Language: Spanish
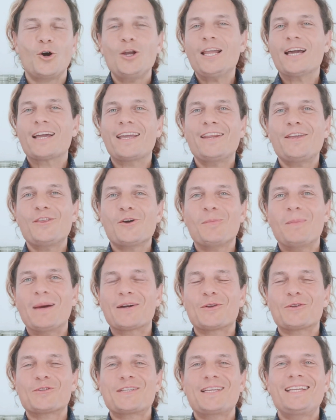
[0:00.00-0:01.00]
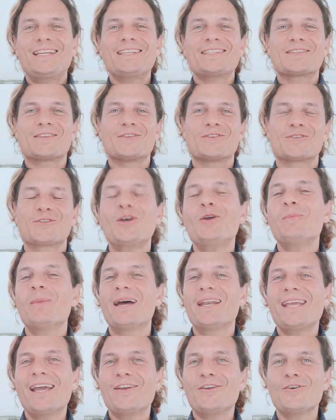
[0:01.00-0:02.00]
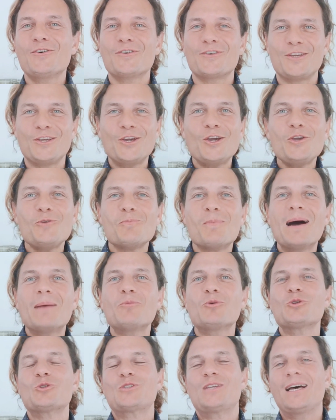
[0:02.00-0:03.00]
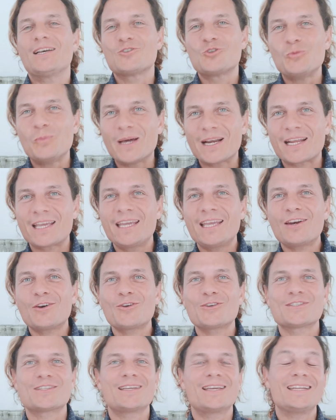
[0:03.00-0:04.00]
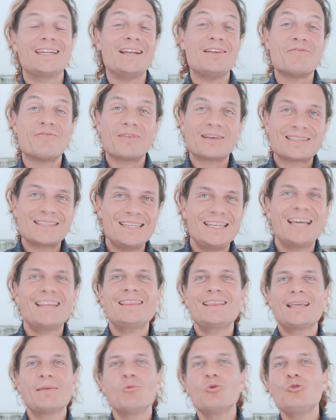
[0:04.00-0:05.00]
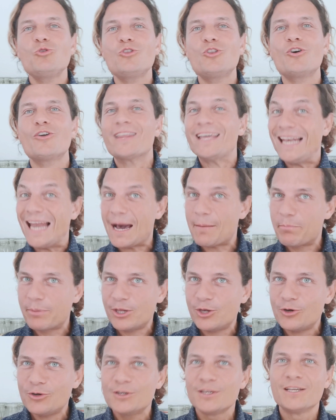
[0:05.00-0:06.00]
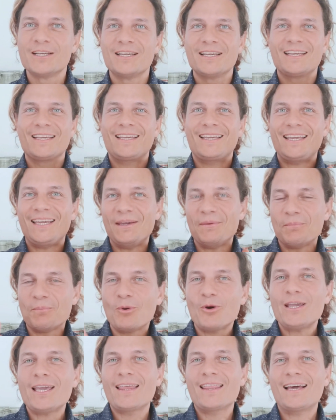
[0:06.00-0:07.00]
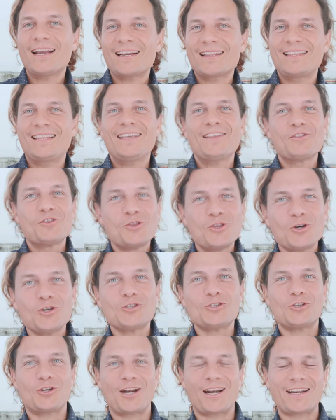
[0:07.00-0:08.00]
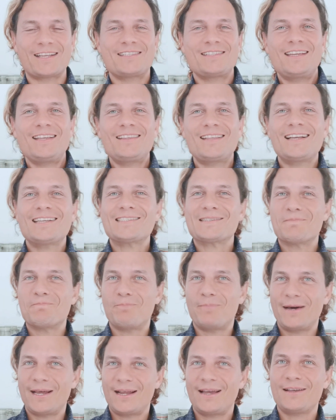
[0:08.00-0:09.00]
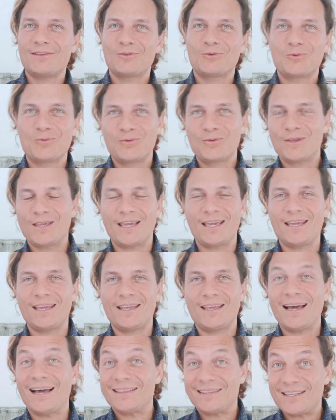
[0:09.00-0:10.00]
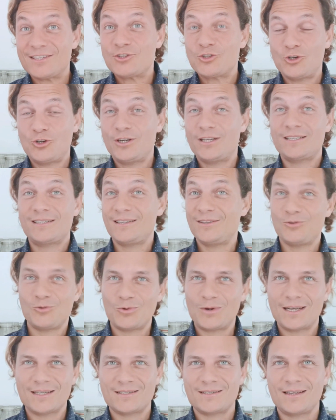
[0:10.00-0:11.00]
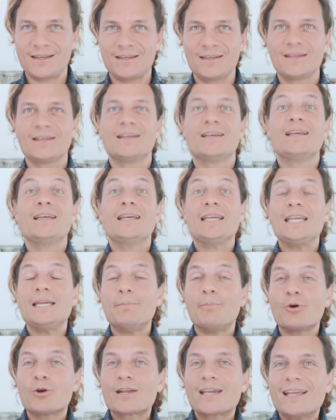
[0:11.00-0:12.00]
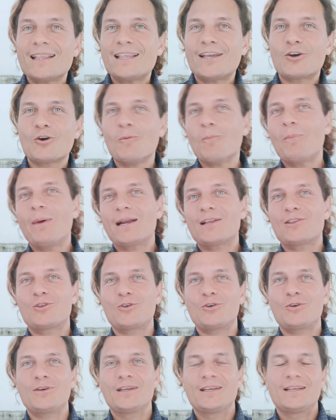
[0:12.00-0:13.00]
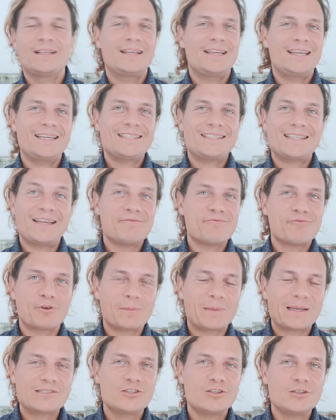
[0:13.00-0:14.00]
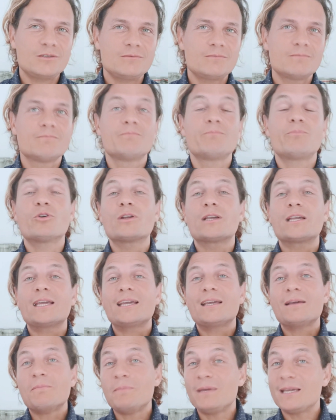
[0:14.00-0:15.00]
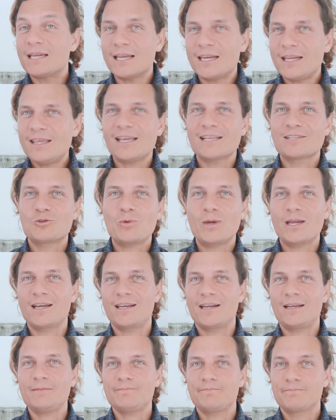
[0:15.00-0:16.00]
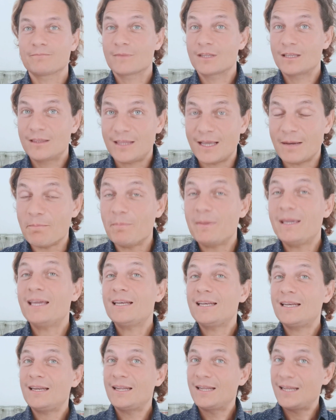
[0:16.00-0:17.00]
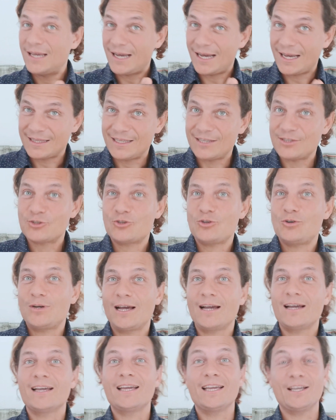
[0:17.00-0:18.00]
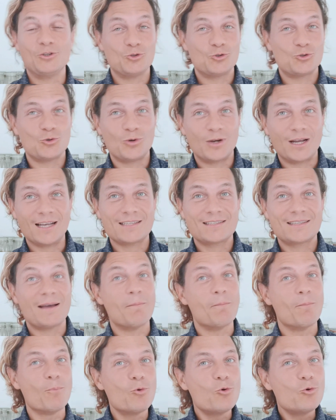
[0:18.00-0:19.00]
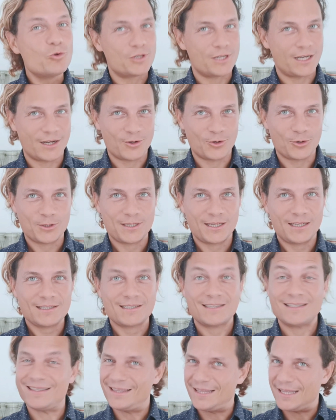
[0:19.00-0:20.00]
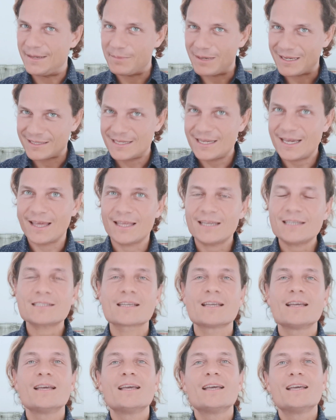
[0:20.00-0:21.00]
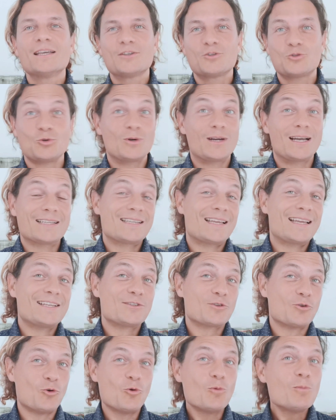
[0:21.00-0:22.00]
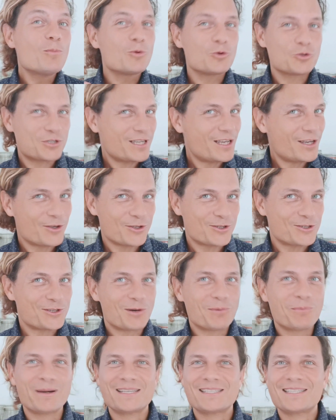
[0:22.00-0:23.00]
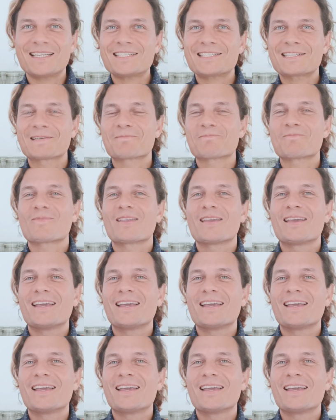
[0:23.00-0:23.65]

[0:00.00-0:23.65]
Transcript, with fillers: Hola queridos macrocenes, soy Mariano y hoy vamos a sumergirnos en el fascinante mundo del apio y voy a darte dos recetas para que atesores en tu casa. ¿Y por qué te comparto esta información? Porque mi querida suegra también atesora en su casa muchas cosas, demasiadas. Su casa es un museo de sorpresas.